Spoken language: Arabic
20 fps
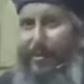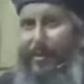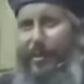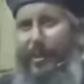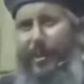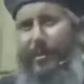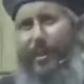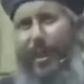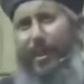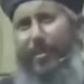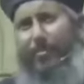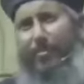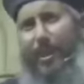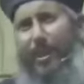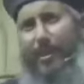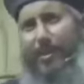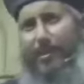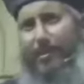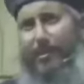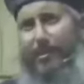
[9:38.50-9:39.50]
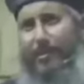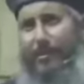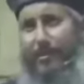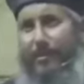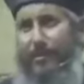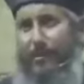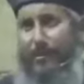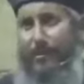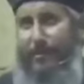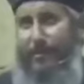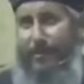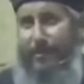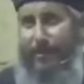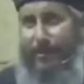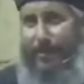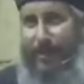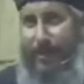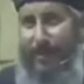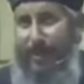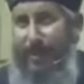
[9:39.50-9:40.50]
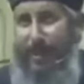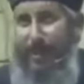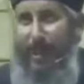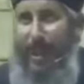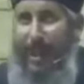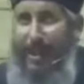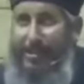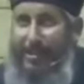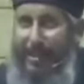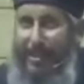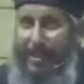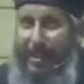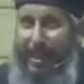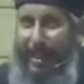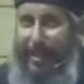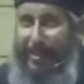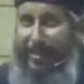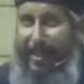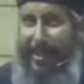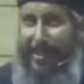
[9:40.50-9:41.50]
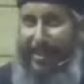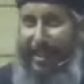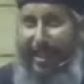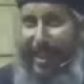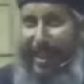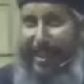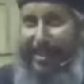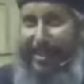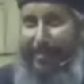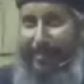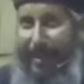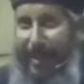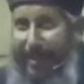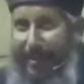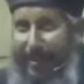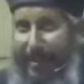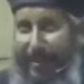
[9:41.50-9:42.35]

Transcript: يا ضلمه عايزين نجتاز الازمه